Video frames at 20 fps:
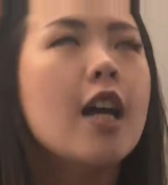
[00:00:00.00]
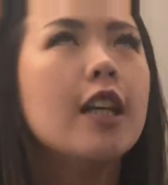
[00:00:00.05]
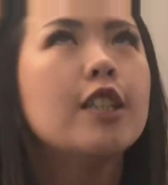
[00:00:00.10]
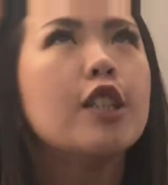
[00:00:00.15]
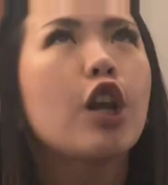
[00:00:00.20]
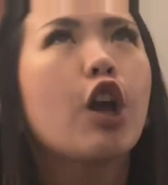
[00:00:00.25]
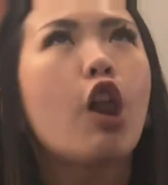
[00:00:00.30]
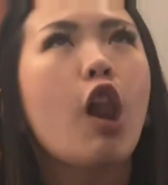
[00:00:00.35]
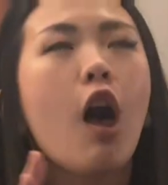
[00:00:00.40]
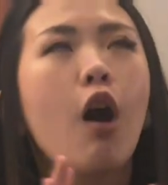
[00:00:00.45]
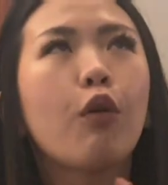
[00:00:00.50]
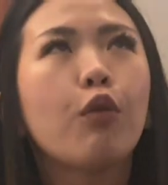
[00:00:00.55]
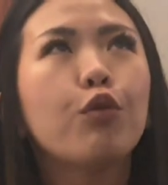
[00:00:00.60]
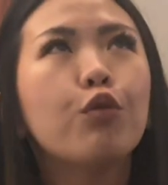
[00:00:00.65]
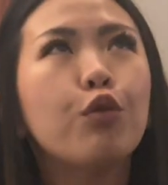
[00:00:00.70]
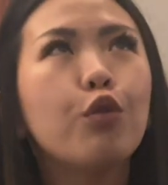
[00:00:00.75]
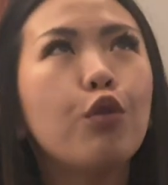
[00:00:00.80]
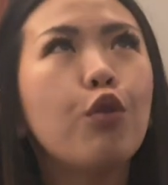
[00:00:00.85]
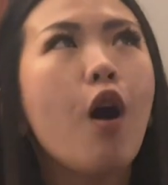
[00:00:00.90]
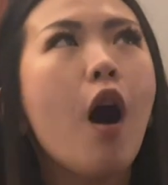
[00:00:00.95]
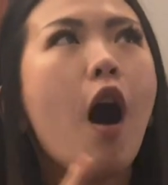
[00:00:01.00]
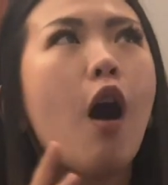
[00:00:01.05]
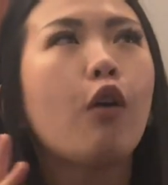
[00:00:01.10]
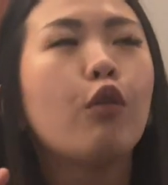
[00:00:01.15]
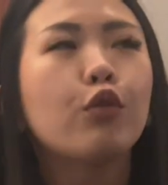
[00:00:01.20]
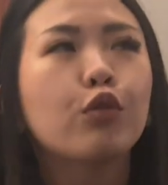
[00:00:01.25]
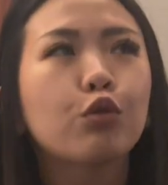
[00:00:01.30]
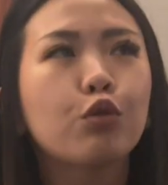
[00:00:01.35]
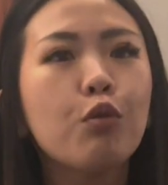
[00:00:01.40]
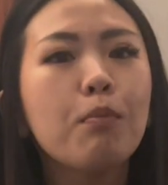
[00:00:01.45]
Jadi kalau aku dulu,
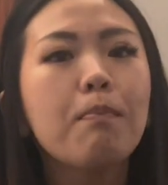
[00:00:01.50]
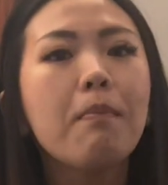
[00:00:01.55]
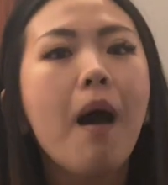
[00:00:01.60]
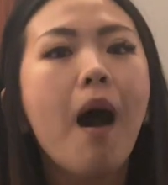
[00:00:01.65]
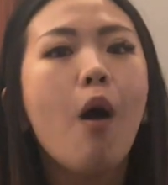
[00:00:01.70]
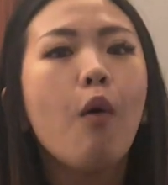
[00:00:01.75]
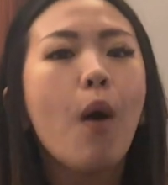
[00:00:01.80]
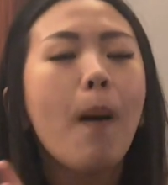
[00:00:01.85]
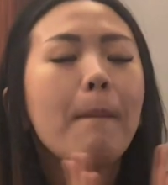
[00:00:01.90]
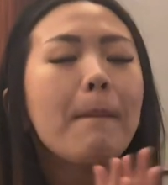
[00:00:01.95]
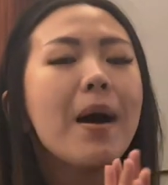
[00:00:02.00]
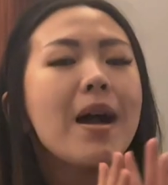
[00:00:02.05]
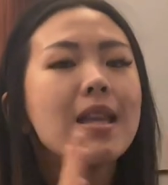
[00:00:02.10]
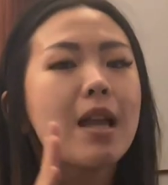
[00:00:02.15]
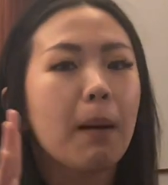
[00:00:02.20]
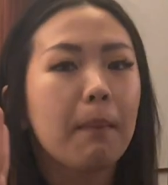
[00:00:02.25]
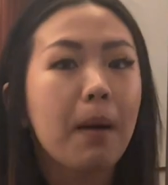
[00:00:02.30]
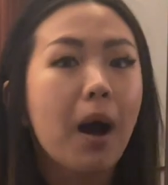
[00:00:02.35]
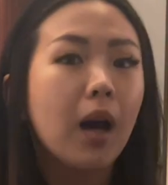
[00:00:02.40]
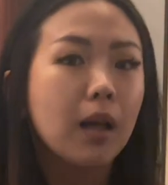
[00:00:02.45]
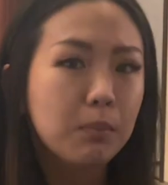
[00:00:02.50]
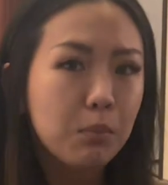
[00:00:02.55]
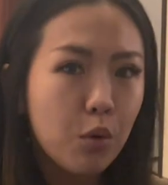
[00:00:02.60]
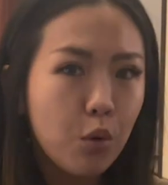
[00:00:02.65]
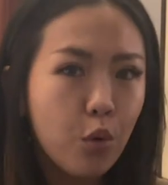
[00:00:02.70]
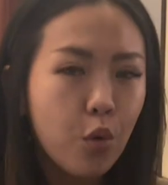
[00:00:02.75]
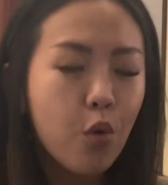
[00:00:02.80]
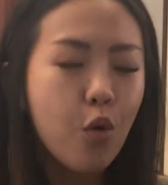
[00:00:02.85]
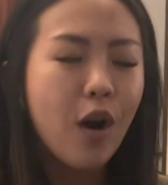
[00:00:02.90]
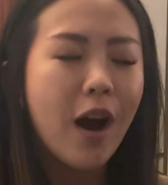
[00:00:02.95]
aku tuh bawa banyak banget
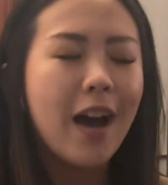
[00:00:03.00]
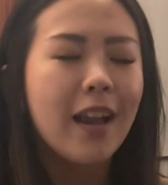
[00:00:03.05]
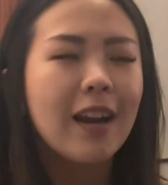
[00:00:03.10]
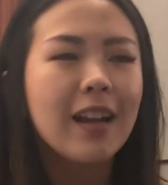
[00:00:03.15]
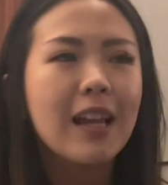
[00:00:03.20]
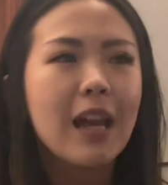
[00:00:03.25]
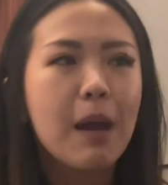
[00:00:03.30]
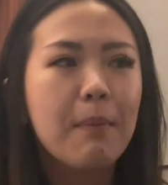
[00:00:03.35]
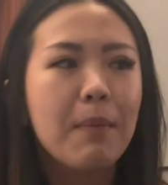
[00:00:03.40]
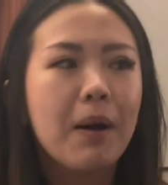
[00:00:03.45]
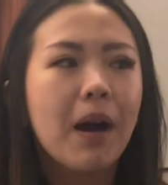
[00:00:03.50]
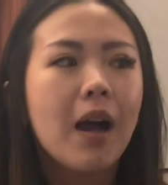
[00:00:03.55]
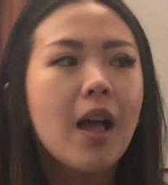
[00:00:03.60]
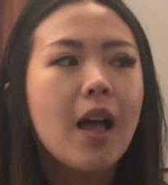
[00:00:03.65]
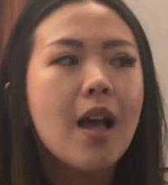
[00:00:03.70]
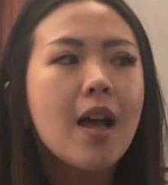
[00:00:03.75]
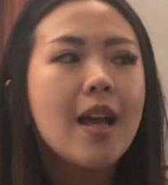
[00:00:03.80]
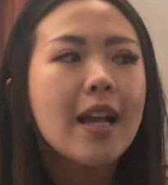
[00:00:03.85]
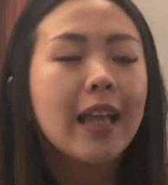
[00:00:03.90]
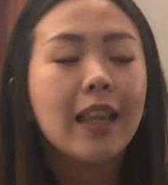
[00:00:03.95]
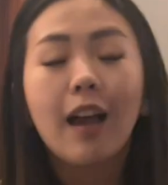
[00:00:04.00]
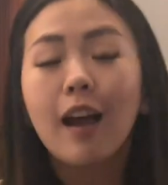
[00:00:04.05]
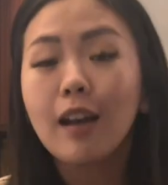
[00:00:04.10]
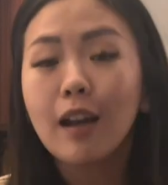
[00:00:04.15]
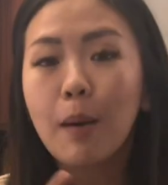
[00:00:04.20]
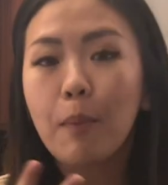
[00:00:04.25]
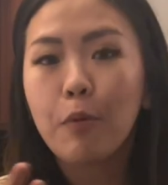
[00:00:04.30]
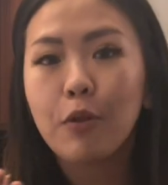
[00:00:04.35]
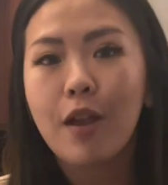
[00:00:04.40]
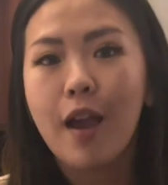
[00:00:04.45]
buku. Karena ya emang kita kan
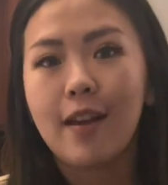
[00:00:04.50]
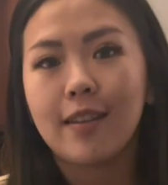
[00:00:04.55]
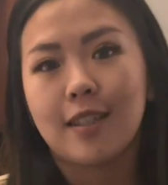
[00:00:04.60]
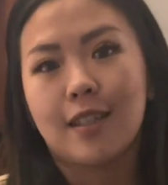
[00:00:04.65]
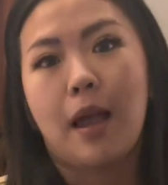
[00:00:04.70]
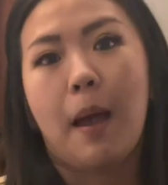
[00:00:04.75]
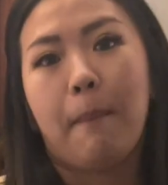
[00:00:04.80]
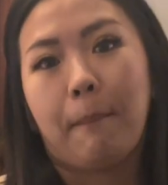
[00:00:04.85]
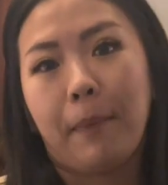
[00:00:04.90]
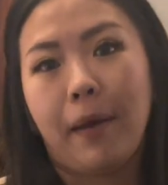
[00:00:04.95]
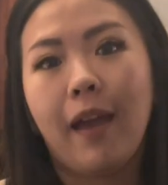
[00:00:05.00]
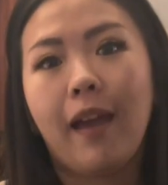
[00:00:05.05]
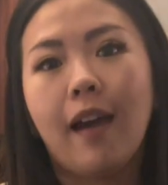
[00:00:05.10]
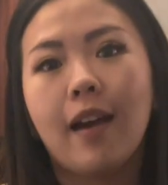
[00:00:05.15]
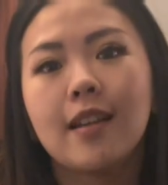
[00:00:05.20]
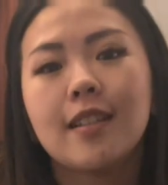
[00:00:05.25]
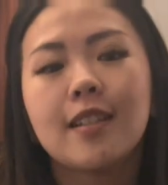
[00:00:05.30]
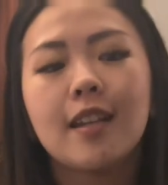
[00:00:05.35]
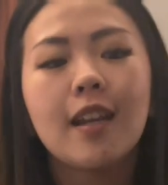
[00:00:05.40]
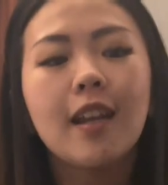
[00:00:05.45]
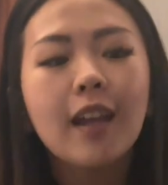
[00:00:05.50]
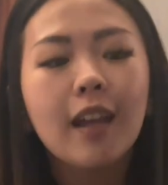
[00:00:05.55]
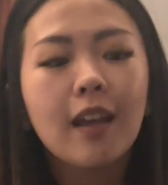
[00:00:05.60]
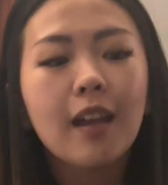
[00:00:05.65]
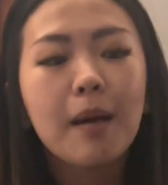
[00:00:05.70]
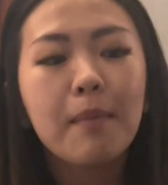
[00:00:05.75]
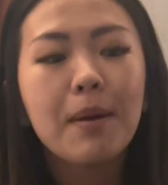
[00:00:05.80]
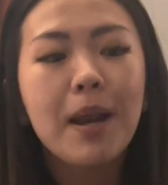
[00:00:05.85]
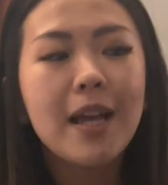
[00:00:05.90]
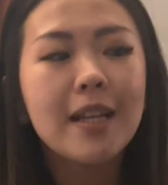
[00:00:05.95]
nggak punya akses HP ya. Jadi
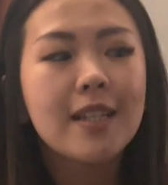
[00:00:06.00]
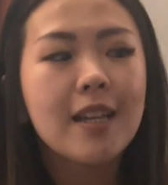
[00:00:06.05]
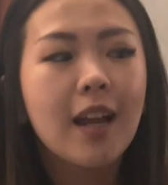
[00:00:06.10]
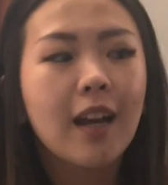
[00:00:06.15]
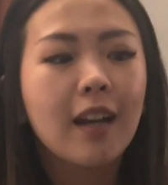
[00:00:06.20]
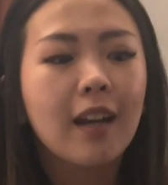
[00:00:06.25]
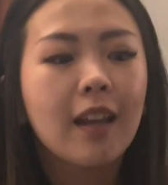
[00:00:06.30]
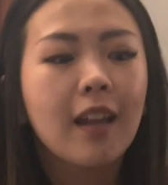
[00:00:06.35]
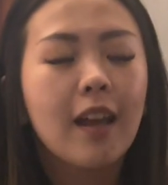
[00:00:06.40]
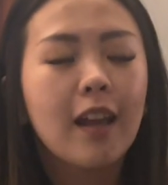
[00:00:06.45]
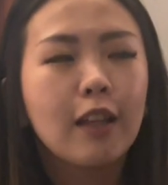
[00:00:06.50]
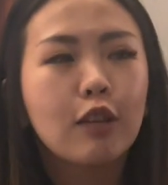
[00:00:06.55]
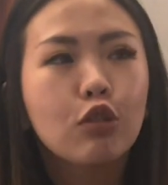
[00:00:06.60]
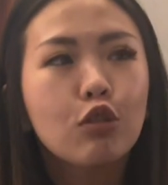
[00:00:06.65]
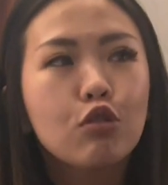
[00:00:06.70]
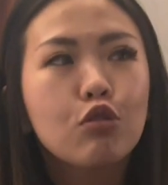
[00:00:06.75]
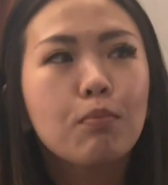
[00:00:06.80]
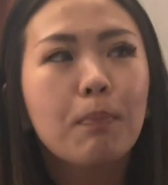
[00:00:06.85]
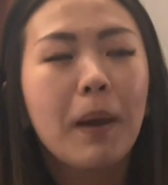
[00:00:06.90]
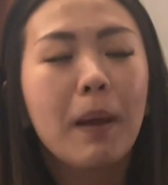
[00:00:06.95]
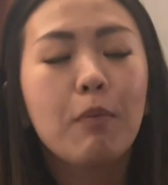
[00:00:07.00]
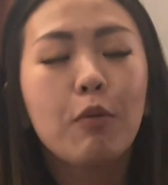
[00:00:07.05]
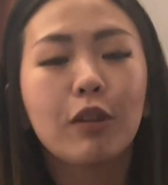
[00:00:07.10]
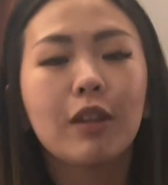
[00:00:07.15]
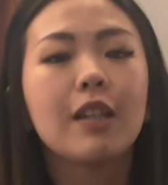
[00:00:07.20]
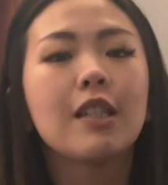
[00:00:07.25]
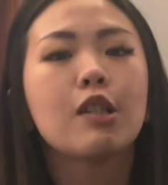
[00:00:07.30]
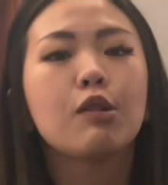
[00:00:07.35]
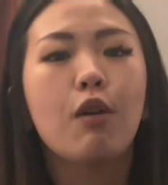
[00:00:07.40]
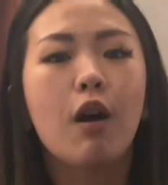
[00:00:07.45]
ya belajarnya itu supaya buat
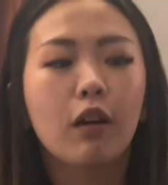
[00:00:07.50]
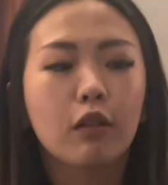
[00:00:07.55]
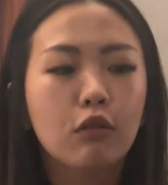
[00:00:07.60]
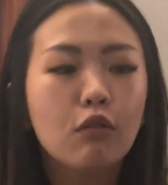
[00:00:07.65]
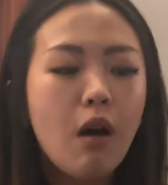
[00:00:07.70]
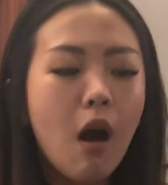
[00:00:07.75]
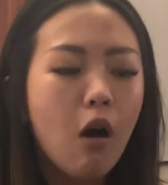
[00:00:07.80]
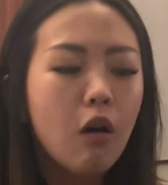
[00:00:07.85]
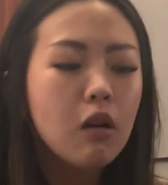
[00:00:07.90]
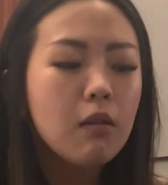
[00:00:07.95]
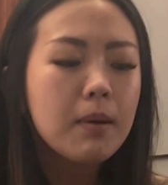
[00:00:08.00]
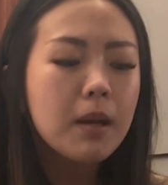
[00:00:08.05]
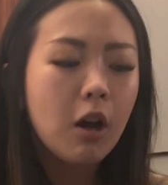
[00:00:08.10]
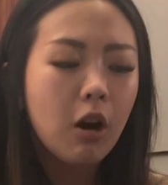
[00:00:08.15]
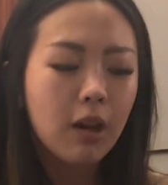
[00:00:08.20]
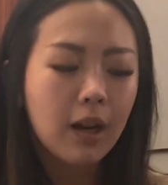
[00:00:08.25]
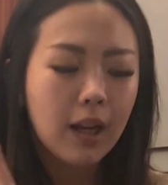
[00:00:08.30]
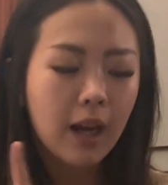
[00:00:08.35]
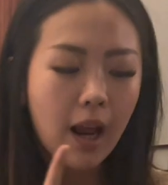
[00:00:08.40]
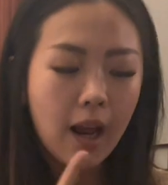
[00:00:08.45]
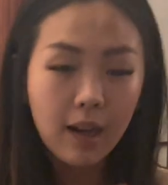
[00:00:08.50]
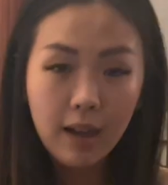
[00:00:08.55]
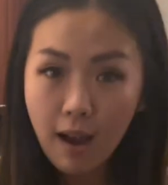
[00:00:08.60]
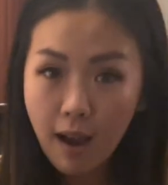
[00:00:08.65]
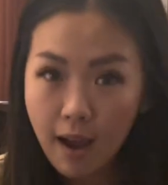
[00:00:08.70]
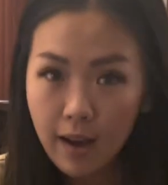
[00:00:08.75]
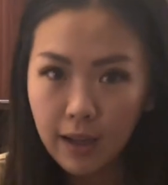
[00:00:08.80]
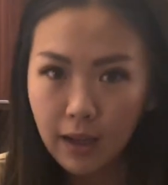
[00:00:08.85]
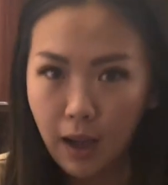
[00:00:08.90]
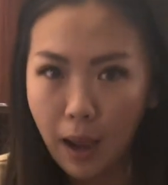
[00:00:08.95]
ngisi waktu, aku lebih ke
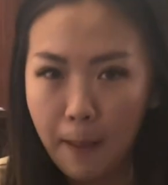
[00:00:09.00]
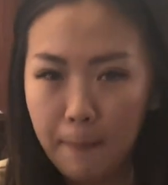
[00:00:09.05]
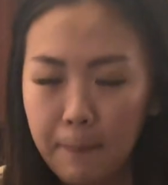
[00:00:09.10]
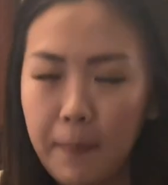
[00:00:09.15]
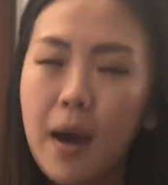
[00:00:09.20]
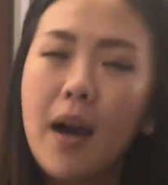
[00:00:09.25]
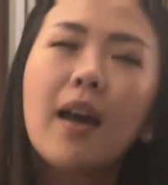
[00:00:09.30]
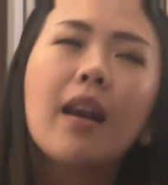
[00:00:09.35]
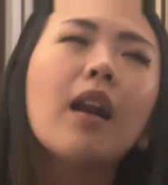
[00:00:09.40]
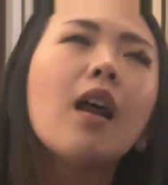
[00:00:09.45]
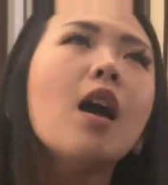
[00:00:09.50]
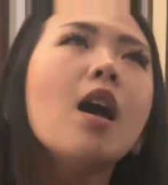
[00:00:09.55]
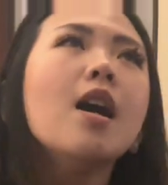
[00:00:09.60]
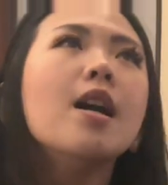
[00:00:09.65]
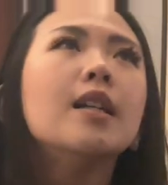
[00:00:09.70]
olahraga di kamar.